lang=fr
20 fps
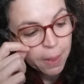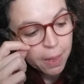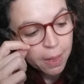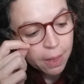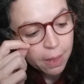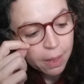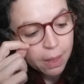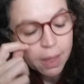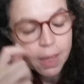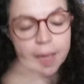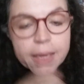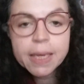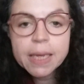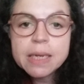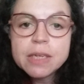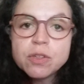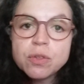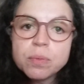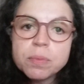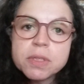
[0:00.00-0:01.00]
Et quel est son
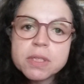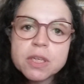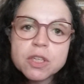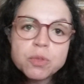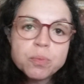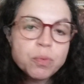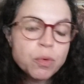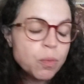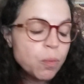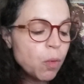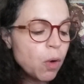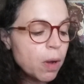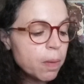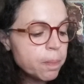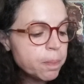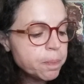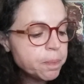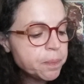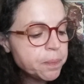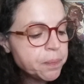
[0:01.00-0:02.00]
message pour moi
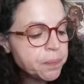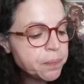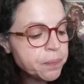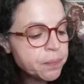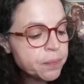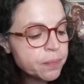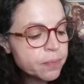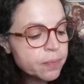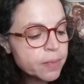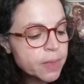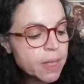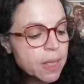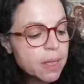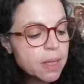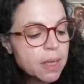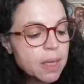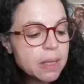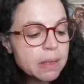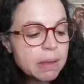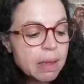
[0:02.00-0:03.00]
Il
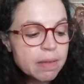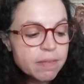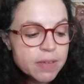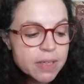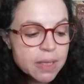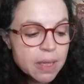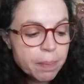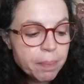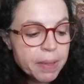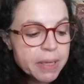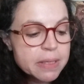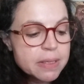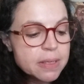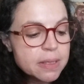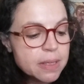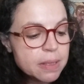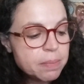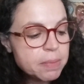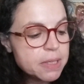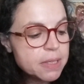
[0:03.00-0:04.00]
t'invite à percer des
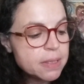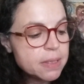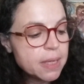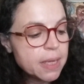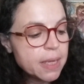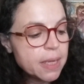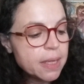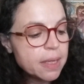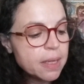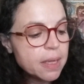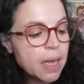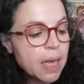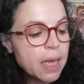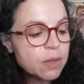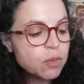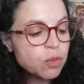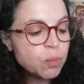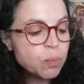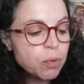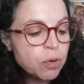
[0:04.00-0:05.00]
mystères, à te
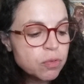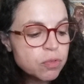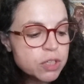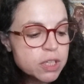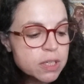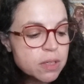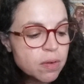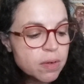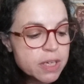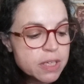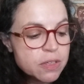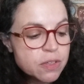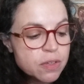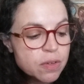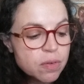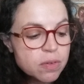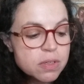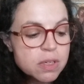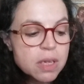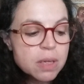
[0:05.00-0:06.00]
plonger dans les sciences
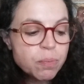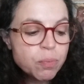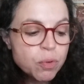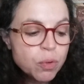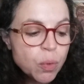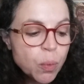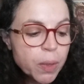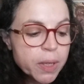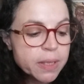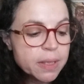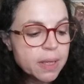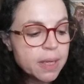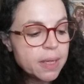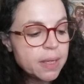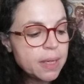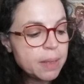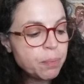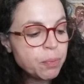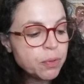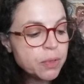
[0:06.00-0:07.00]
les plus lointaines et
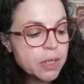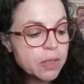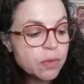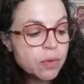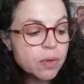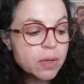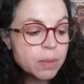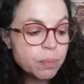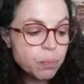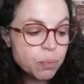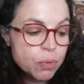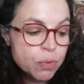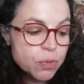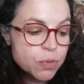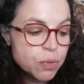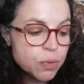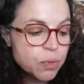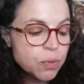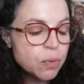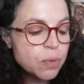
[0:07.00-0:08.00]
peut-être les plus
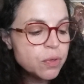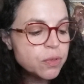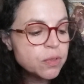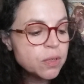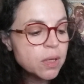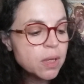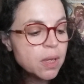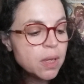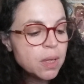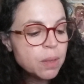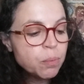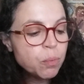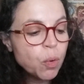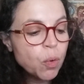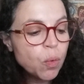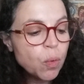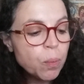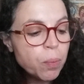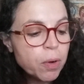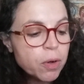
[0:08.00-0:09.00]
occultes pour
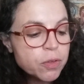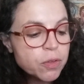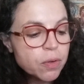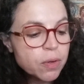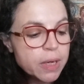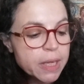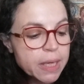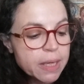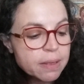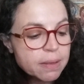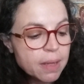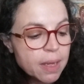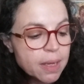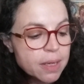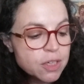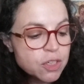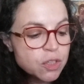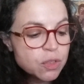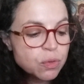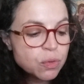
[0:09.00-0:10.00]
comprendre l'héritage
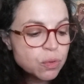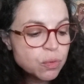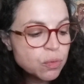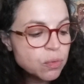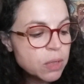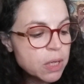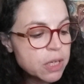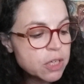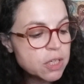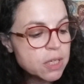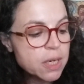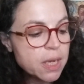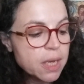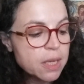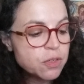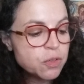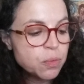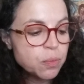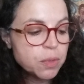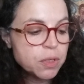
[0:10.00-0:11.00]
de toutes les générations
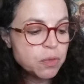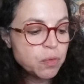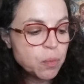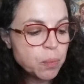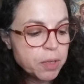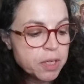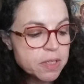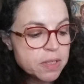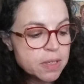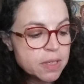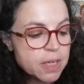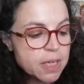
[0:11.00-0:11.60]
qui t'ont précédé.